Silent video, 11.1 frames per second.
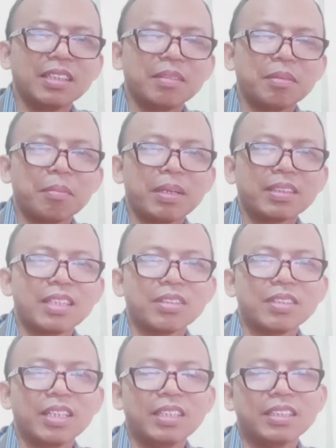Memang
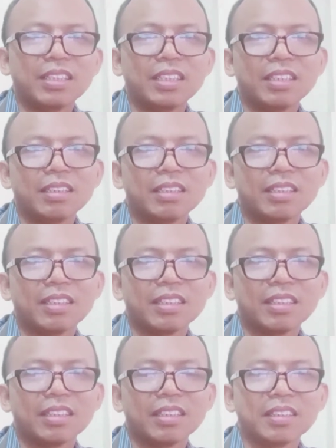seharusnya izin
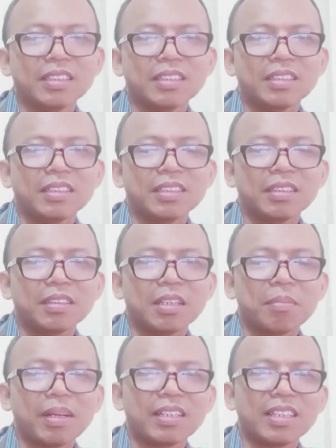eh,
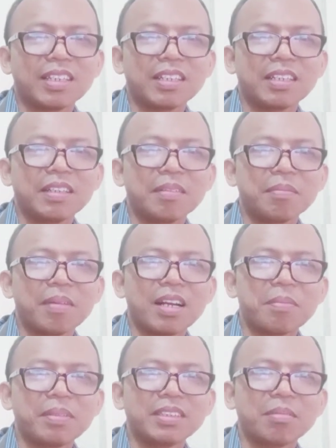kepada para
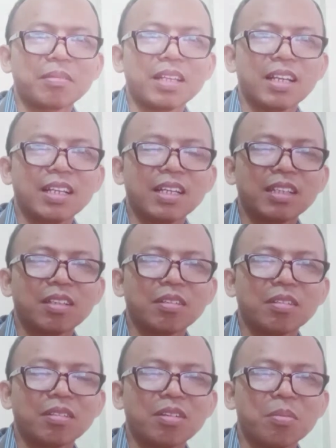pencipta
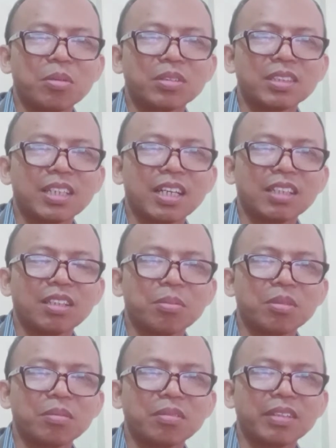atau komposer
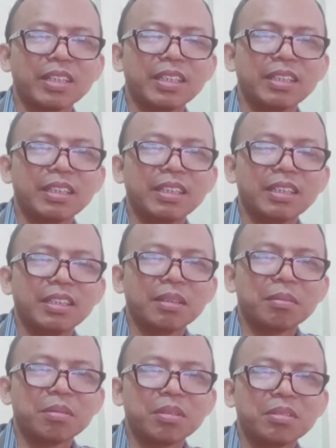ataupun mungkin
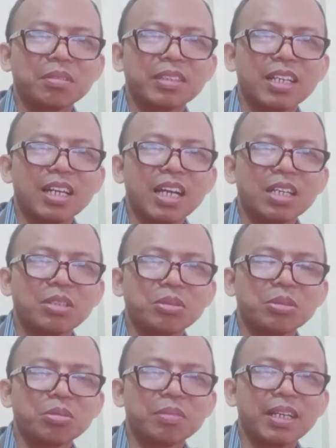produser lagu
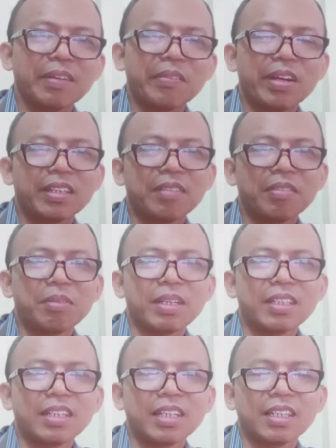cuma kadang
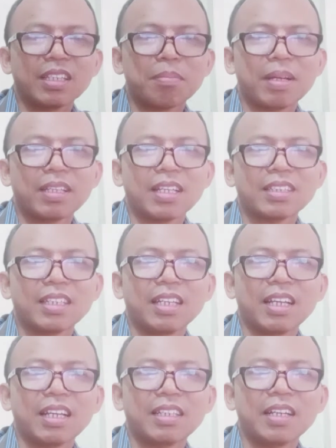memang dengan keterbatasan
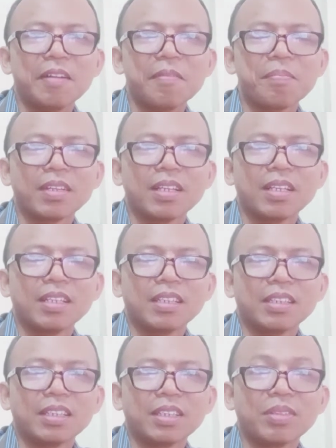yang ada
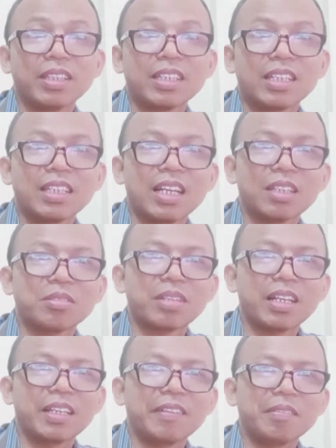itu tidak
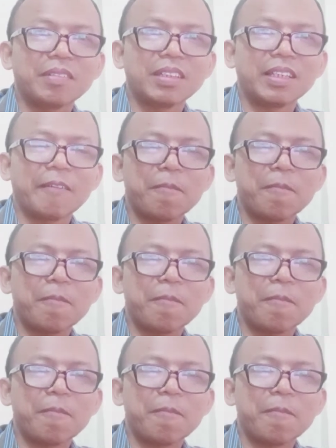dilakukan ya.